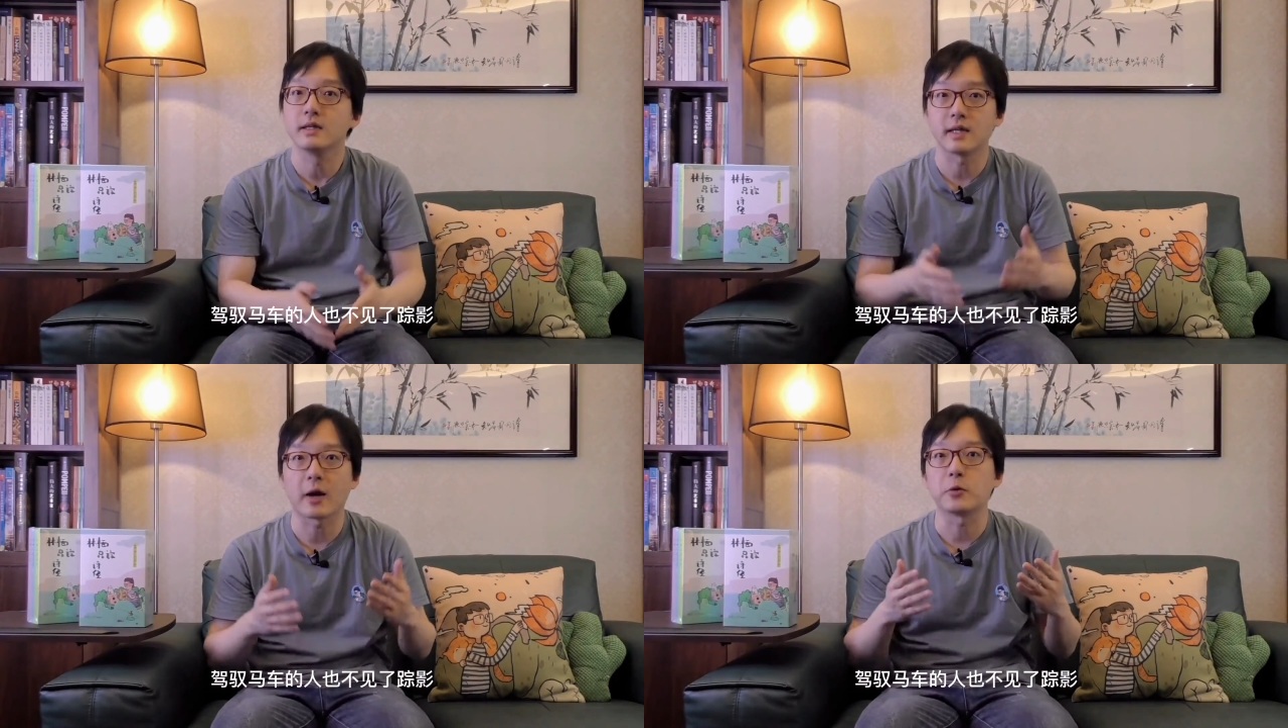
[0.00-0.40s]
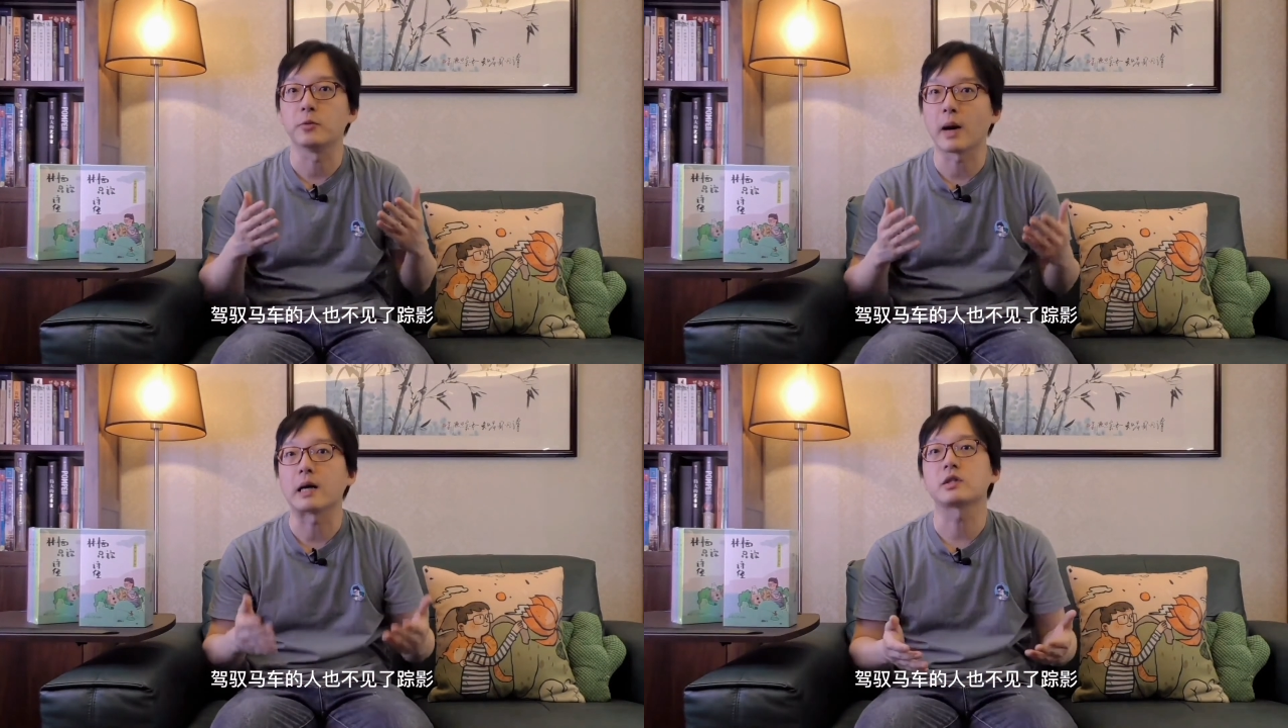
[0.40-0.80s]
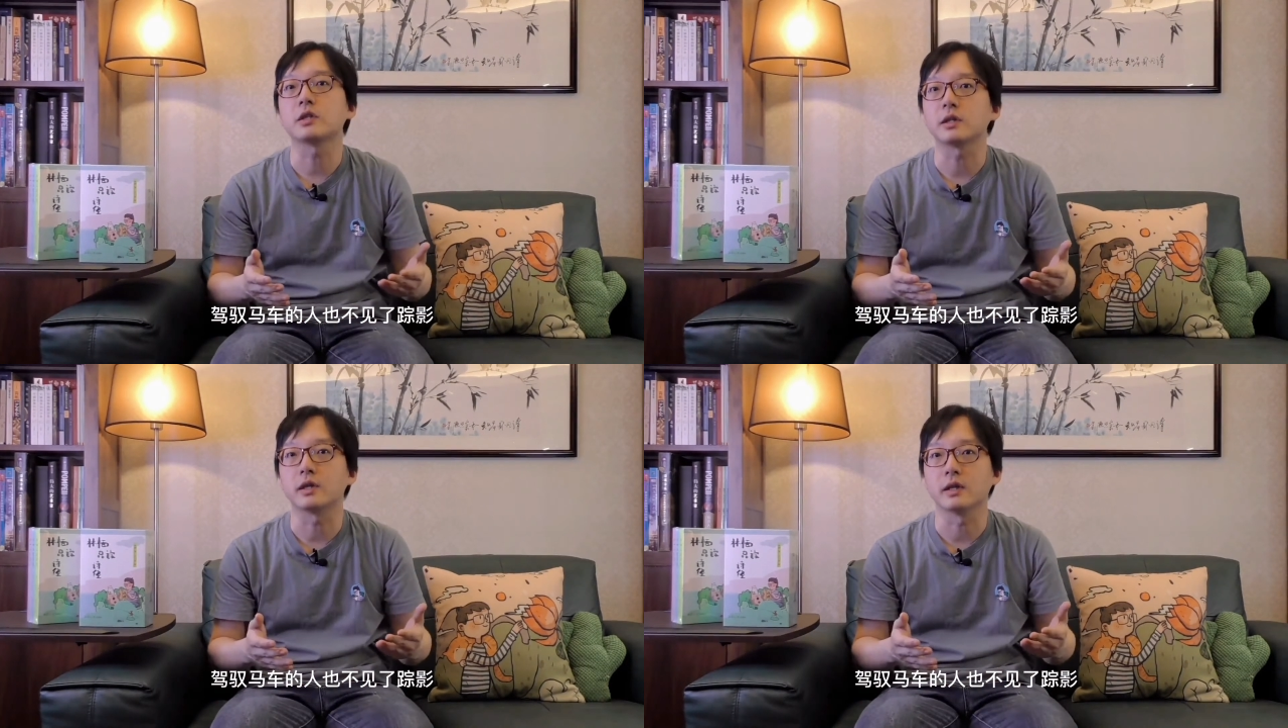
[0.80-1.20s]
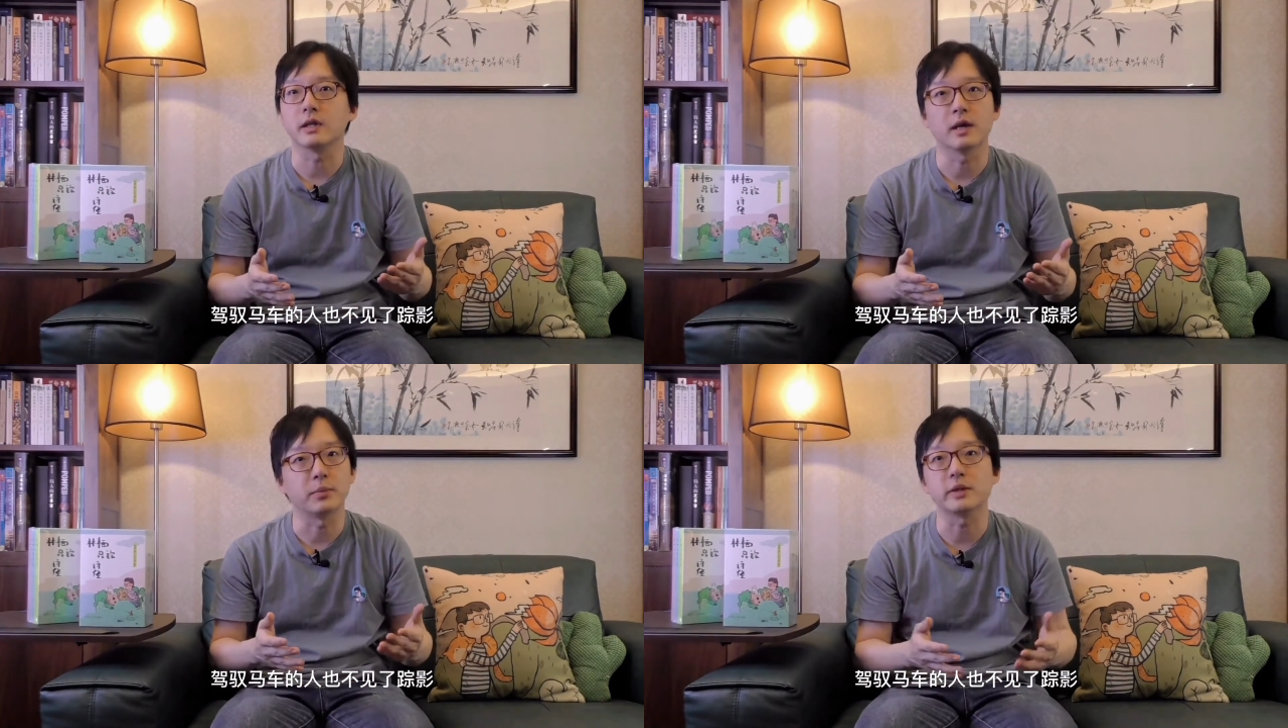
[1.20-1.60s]
驾驭马车的人
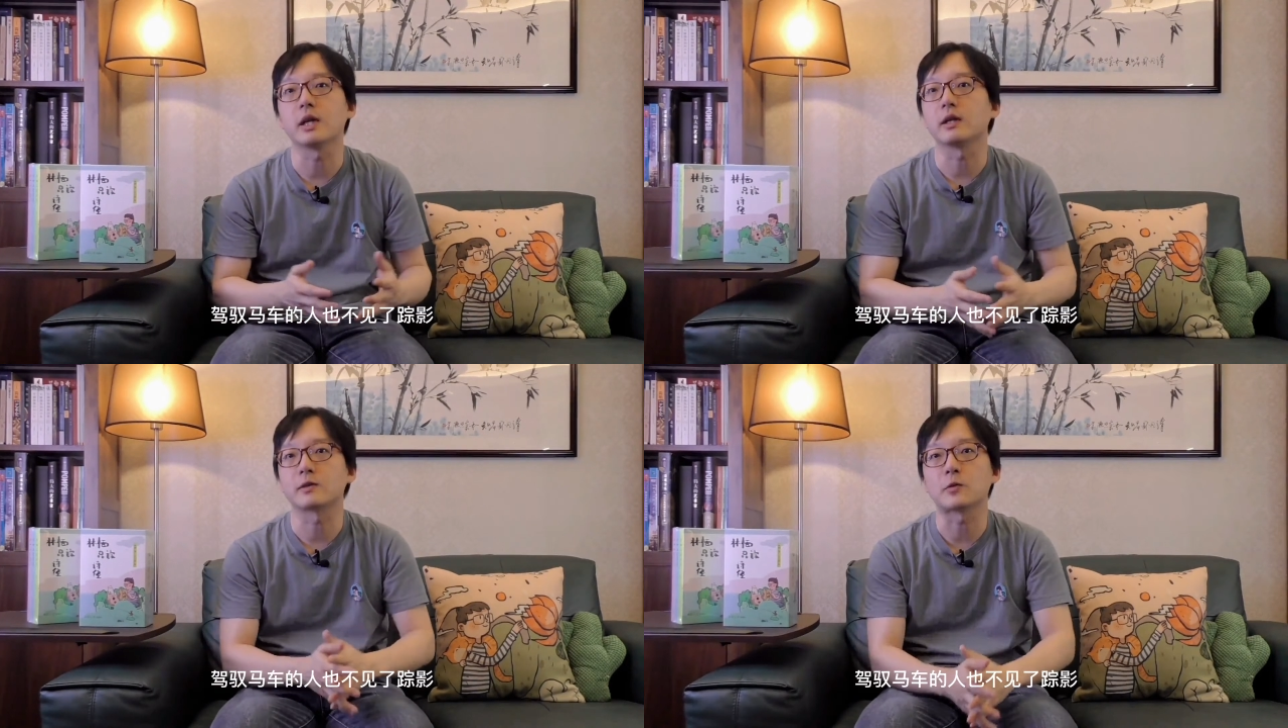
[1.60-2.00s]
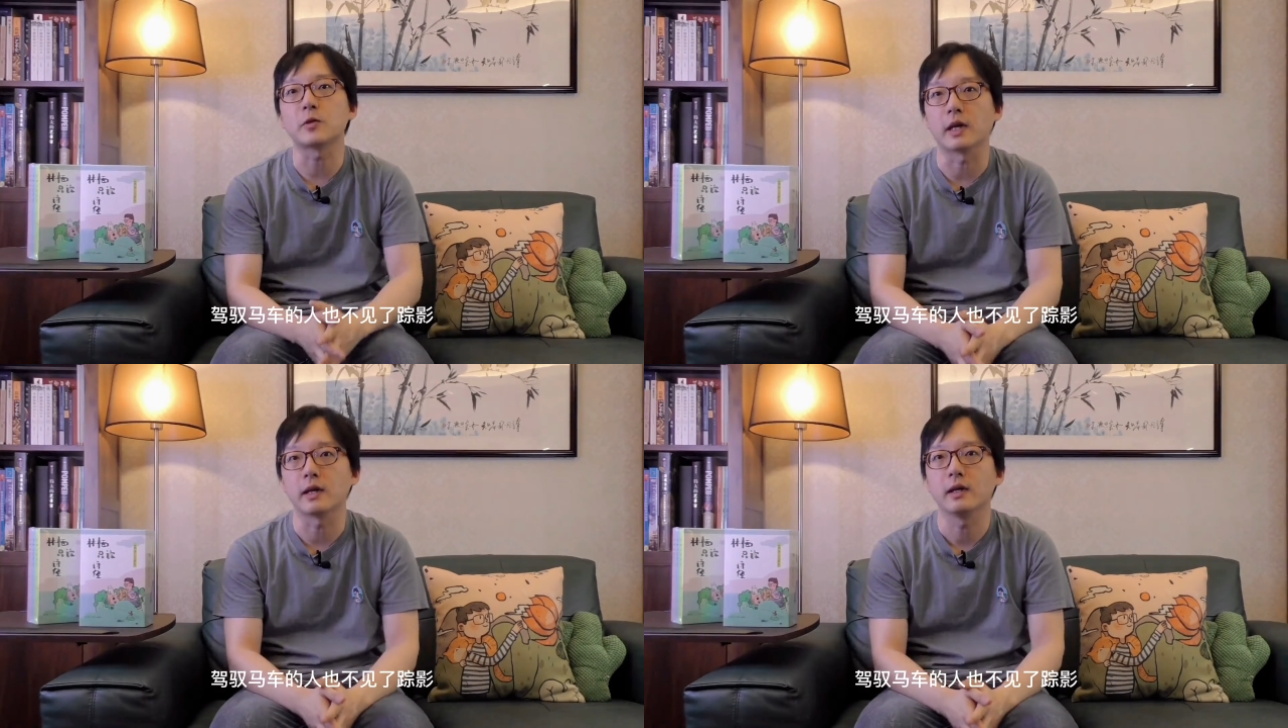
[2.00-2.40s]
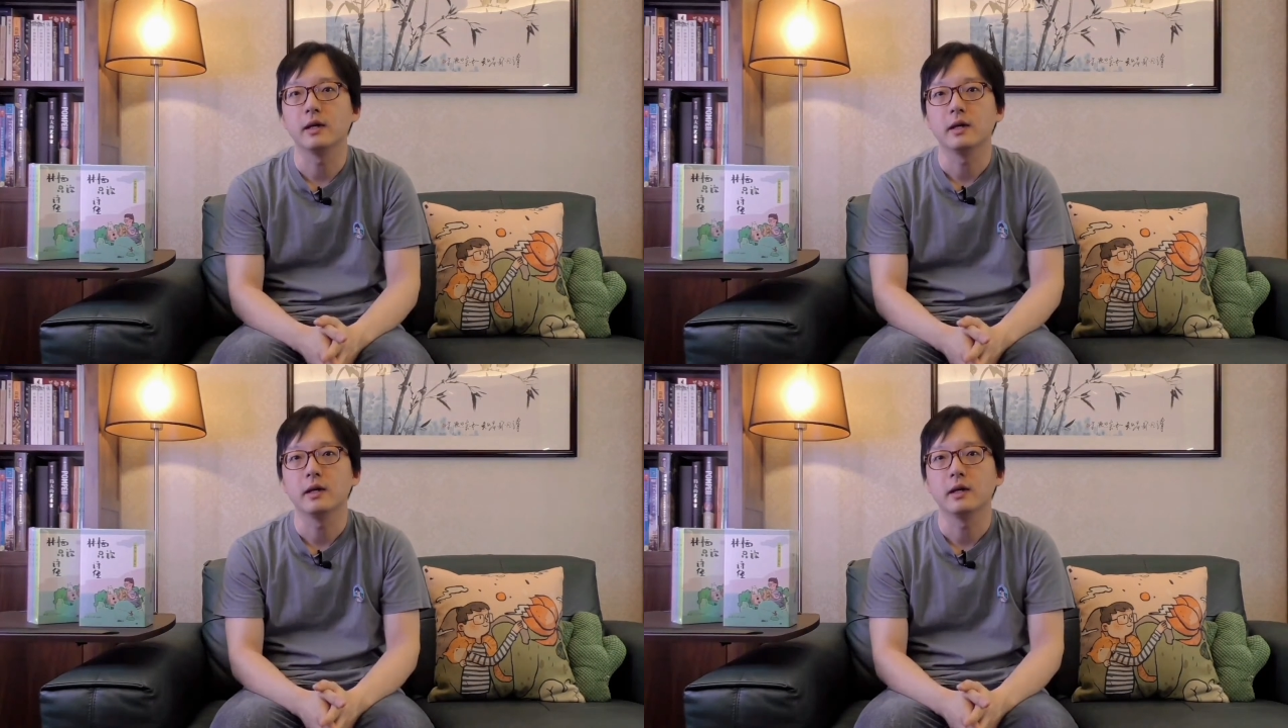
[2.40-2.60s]
也不见了踪影。